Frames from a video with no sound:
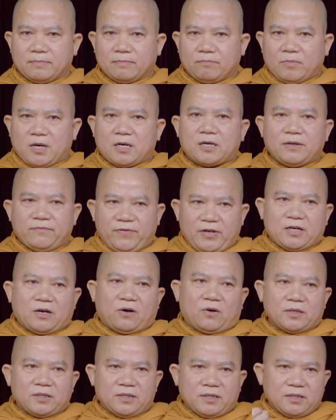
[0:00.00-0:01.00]
mà quý vị
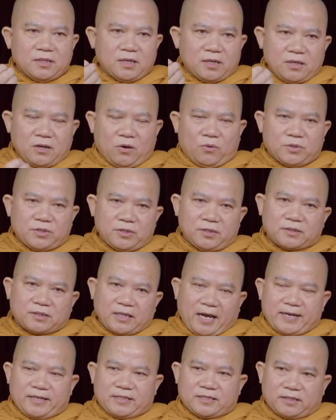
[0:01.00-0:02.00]
coi những người hồi xưa
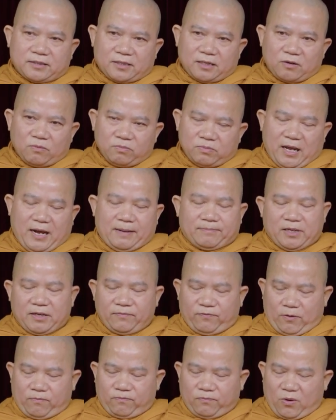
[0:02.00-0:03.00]
tại sao ta cũng làm
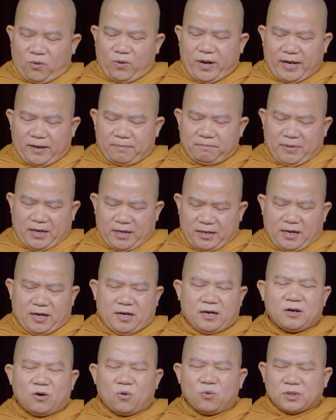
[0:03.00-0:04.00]
để phục vụ ăn mặc
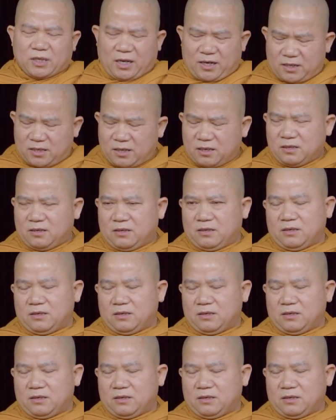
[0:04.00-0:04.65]
ở ngủ thở